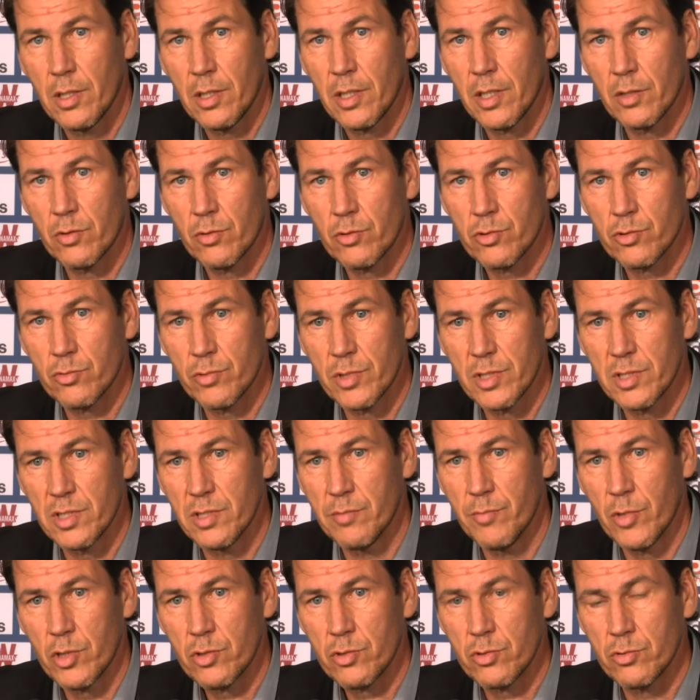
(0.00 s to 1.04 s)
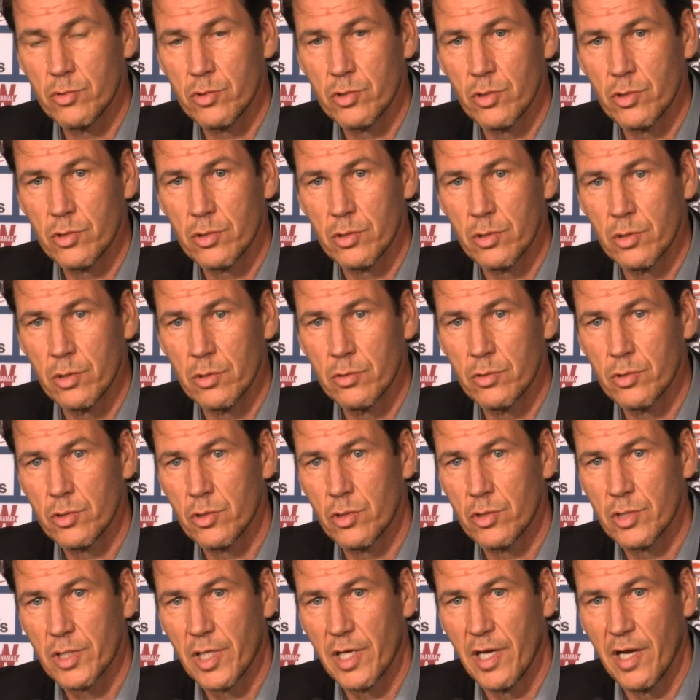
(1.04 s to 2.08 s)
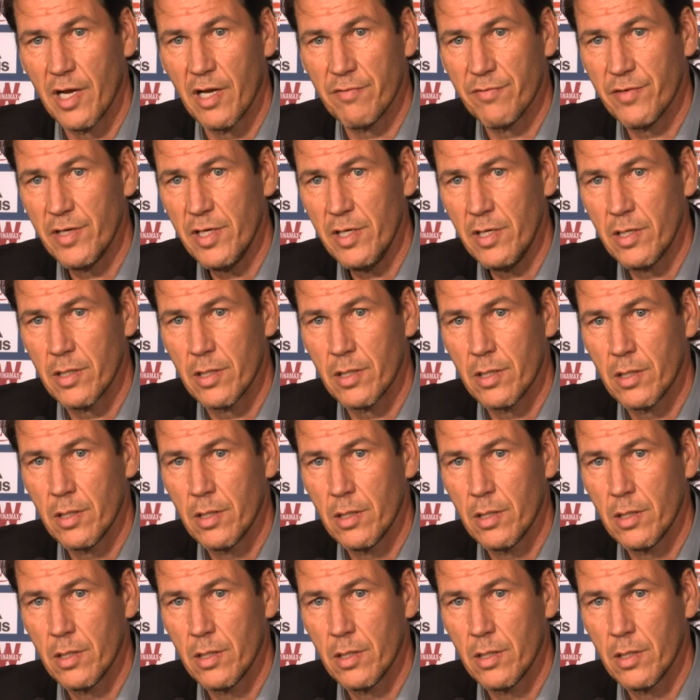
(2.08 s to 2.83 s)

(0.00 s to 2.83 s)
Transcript: Et donc celui de dimanche ne change, rien à l'affaire.